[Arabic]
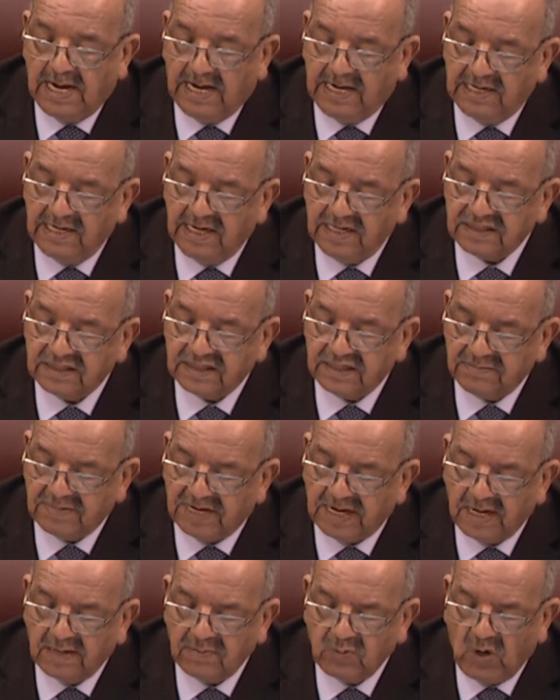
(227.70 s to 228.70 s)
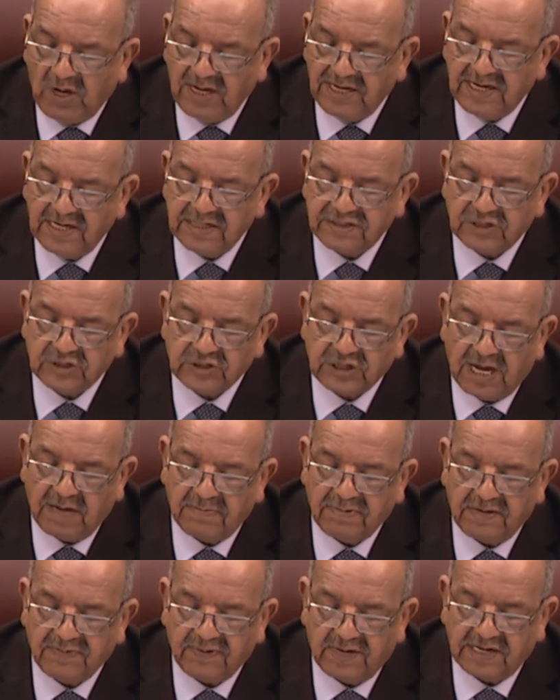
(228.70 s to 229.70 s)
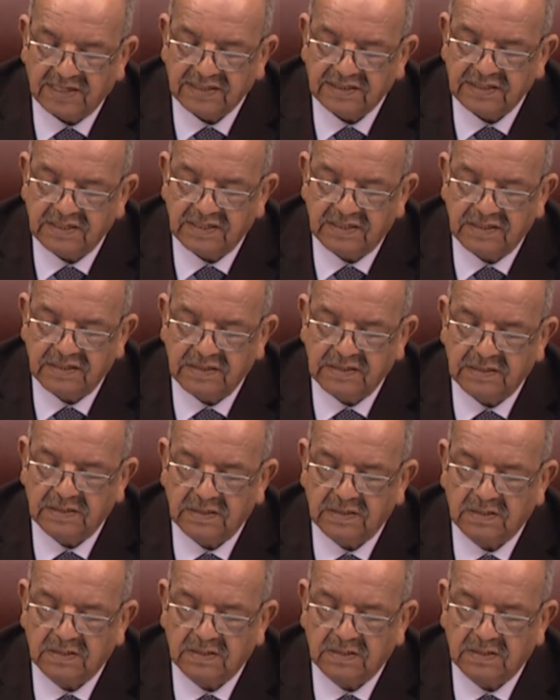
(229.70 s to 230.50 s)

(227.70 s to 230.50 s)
إن استمرار معاناة الشعب الفلسطيني